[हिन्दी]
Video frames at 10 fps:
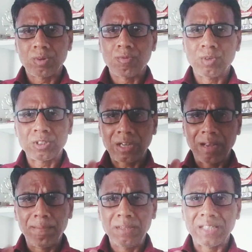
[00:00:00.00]
वो
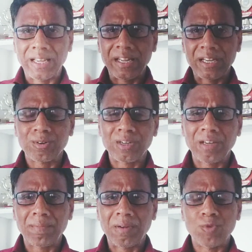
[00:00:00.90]
फिर भी सही रहे क्योंकि
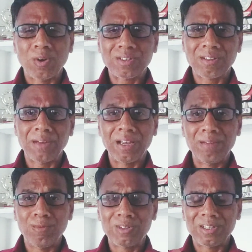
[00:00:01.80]
ये फिल्म वास्तव में है ही
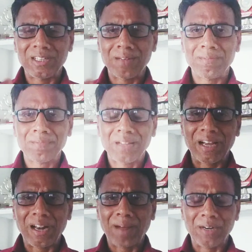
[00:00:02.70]
बहुत गजब
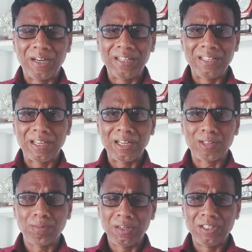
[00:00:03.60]
अगर आपने नहीं देखी है
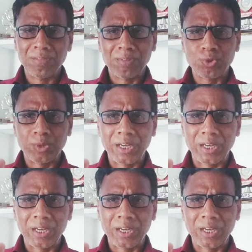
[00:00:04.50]
तो प्लीज मत चुकी